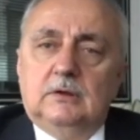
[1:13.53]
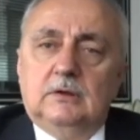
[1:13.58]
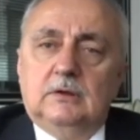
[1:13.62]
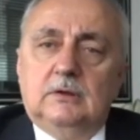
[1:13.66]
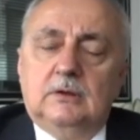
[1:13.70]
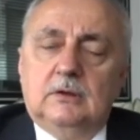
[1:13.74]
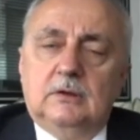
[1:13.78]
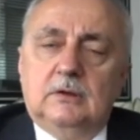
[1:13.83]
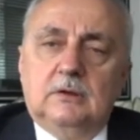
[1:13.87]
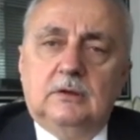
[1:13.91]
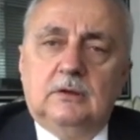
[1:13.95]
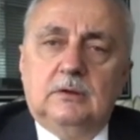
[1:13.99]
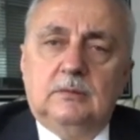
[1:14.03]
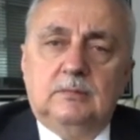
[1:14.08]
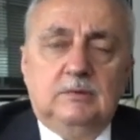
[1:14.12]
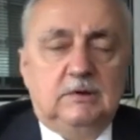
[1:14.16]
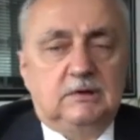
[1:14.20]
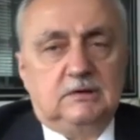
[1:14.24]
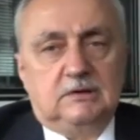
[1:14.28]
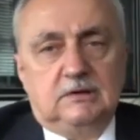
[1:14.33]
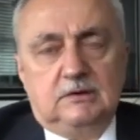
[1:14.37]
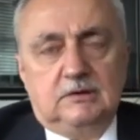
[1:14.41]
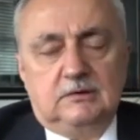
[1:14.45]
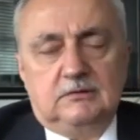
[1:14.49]
Ee,
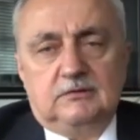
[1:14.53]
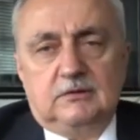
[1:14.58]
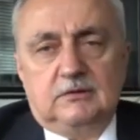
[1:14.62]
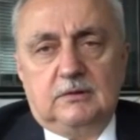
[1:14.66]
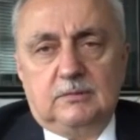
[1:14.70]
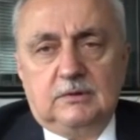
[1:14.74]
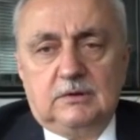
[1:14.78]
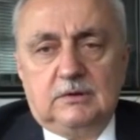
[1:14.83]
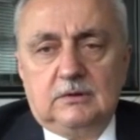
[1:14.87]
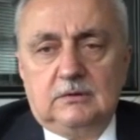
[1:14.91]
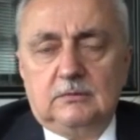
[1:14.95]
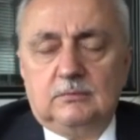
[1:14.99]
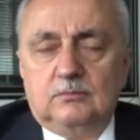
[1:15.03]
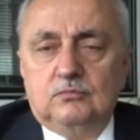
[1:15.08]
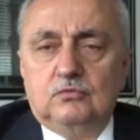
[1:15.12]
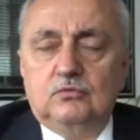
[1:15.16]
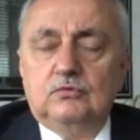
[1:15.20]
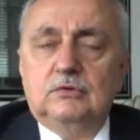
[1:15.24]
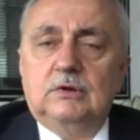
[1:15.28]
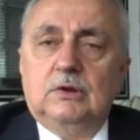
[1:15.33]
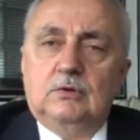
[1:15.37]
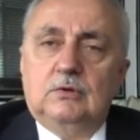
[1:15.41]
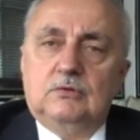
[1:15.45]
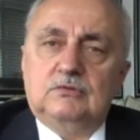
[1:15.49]
bildiğiniz gibi
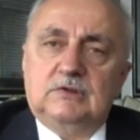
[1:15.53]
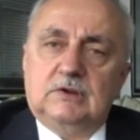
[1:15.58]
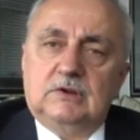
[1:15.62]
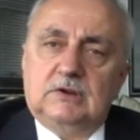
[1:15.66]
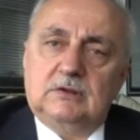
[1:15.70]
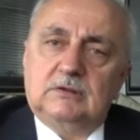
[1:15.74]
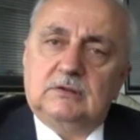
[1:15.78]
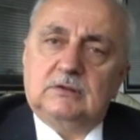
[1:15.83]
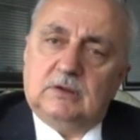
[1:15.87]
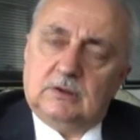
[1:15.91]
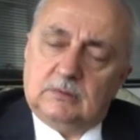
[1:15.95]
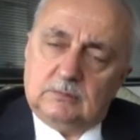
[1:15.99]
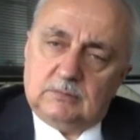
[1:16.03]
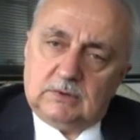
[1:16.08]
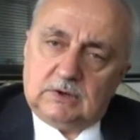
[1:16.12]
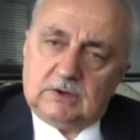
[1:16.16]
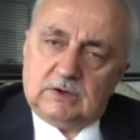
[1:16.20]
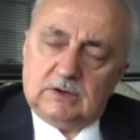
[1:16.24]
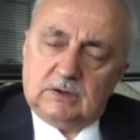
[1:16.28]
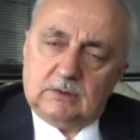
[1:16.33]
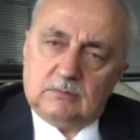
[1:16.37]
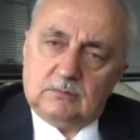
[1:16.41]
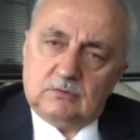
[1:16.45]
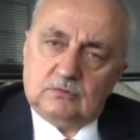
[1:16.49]
bundan önceki Tarım
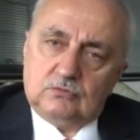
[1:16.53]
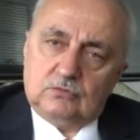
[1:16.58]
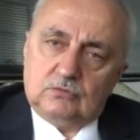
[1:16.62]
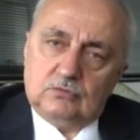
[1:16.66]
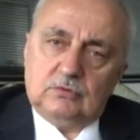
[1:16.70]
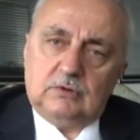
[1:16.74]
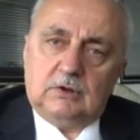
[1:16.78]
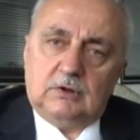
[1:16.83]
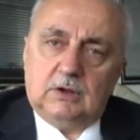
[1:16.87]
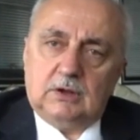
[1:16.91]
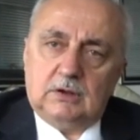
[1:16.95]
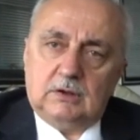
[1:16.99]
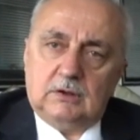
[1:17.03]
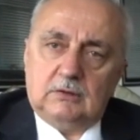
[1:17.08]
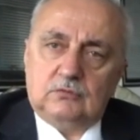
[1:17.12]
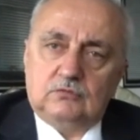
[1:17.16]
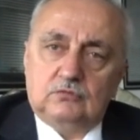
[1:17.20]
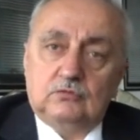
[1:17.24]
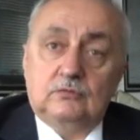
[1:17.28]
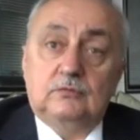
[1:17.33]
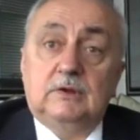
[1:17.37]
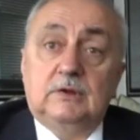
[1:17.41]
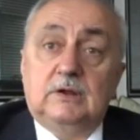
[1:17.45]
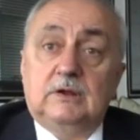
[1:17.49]
Bakanımız Türkiye'de
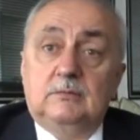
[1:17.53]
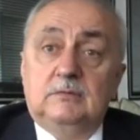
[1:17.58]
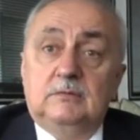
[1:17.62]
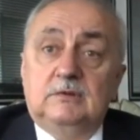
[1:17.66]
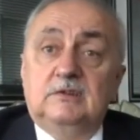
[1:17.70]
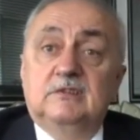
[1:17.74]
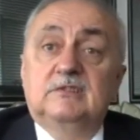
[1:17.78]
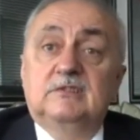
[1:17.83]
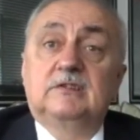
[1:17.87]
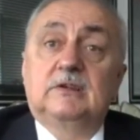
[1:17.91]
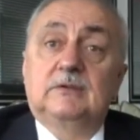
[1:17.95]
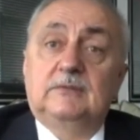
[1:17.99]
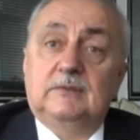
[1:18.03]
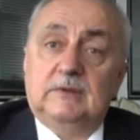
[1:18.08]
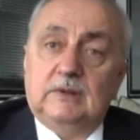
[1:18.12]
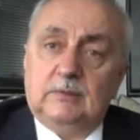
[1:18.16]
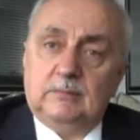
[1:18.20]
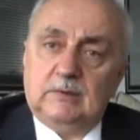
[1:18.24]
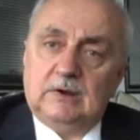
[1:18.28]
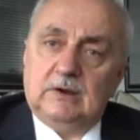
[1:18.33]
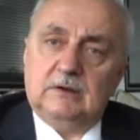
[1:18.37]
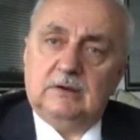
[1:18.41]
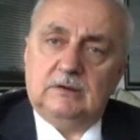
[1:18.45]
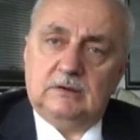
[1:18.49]
su verimliliği
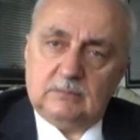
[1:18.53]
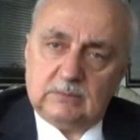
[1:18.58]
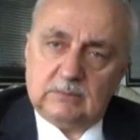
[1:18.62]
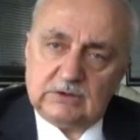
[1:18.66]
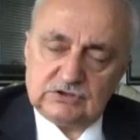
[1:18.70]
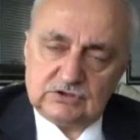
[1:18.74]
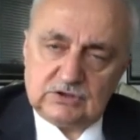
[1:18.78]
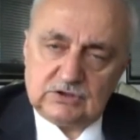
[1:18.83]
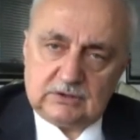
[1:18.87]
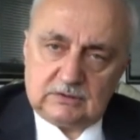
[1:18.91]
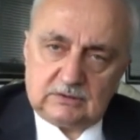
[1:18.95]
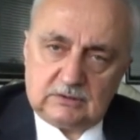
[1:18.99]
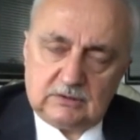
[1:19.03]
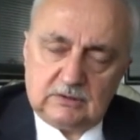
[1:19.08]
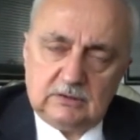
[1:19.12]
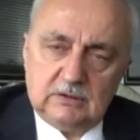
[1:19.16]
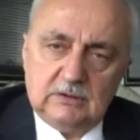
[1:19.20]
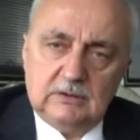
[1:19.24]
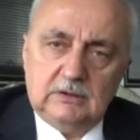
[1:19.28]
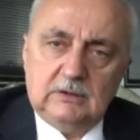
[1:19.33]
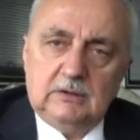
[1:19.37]
seferberliğini başlattı.